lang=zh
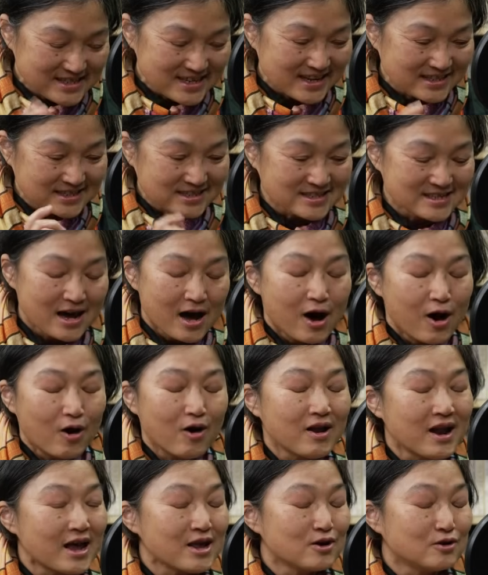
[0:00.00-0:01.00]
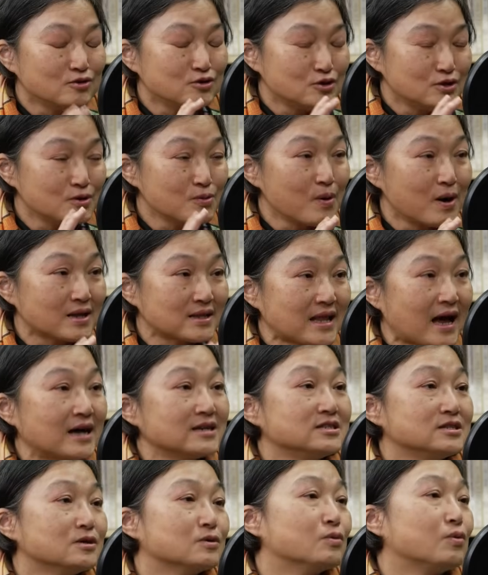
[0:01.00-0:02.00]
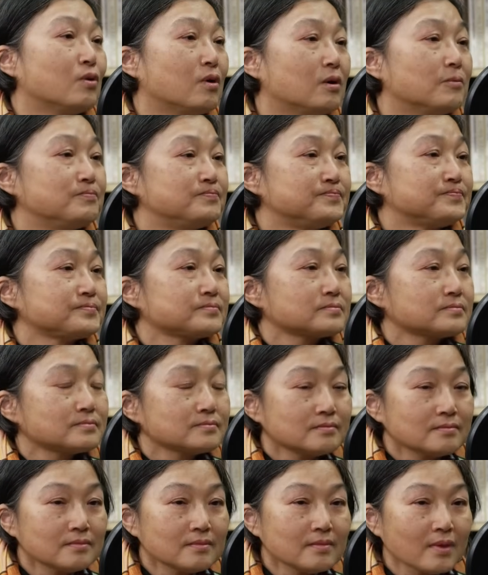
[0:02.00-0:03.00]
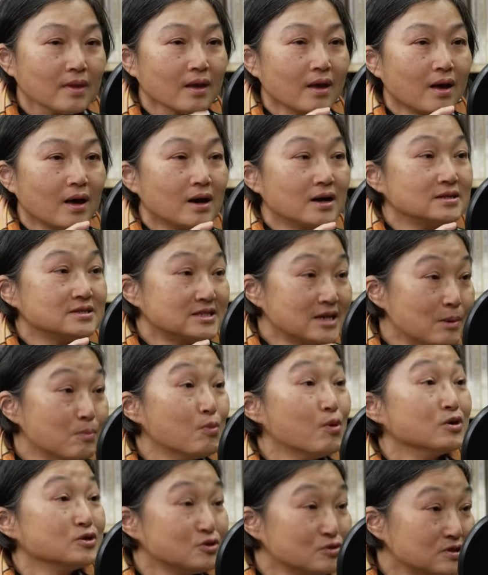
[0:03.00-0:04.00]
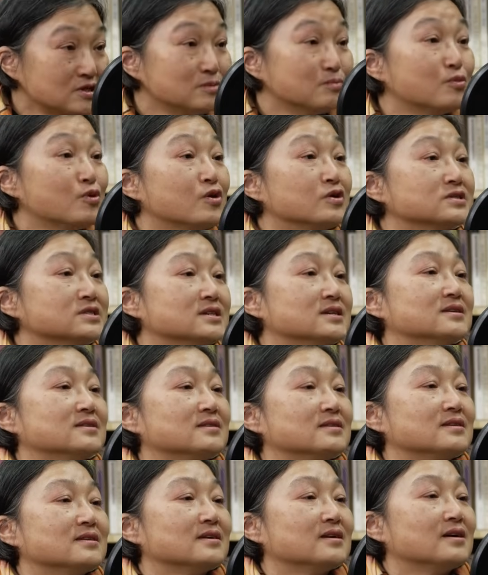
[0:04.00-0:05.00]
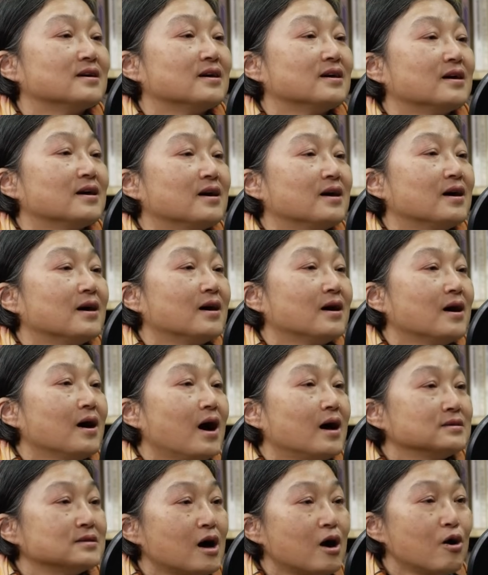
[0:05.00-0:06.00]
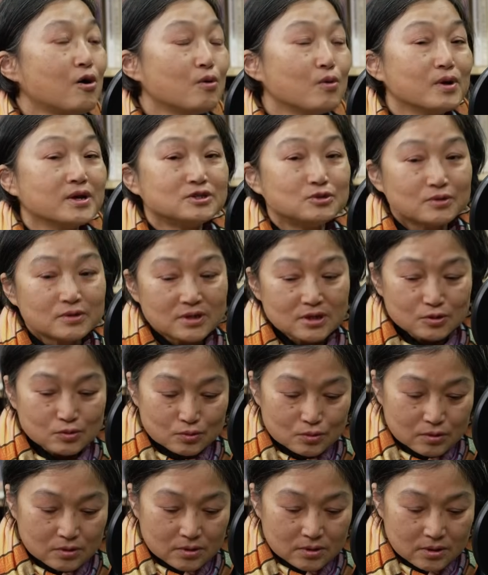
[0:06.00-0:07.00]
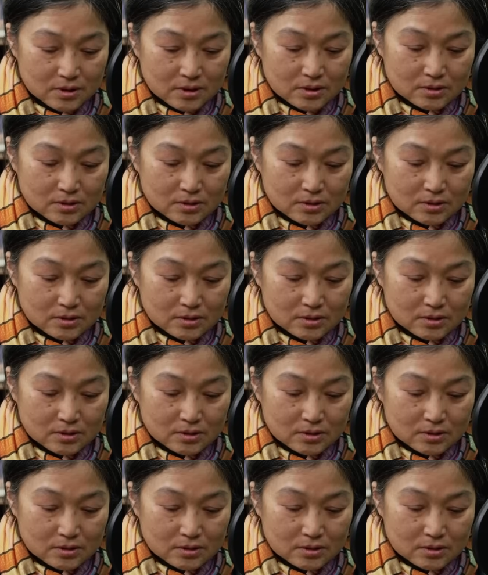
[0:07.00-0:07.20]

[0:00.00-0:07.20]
这样子。后来有一句话打醒我：沉默就是默认。OK。然后我也觉得说，